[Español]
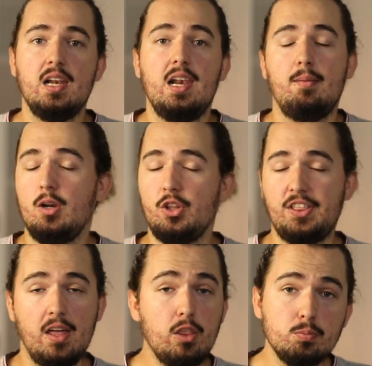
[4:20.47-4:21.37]
La
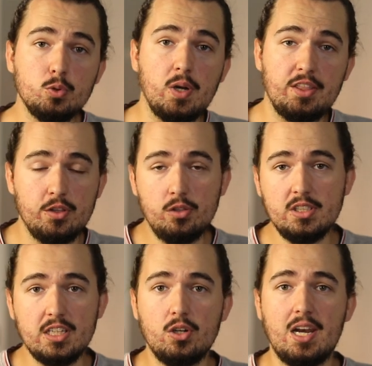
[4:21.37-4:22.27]
velocidad de obturación
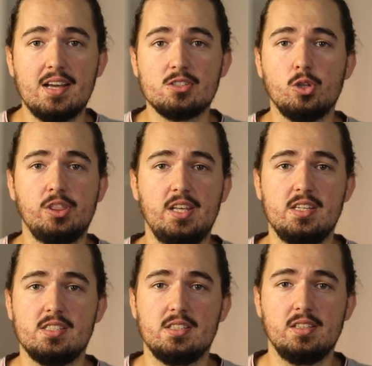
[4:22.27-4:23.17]
quiero que la
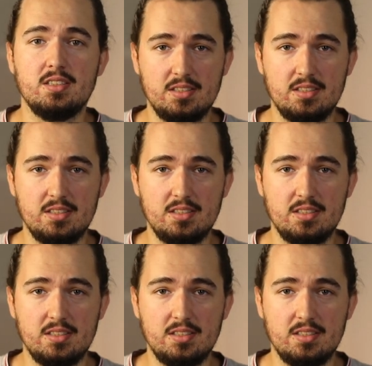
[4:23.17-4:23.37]
asociéis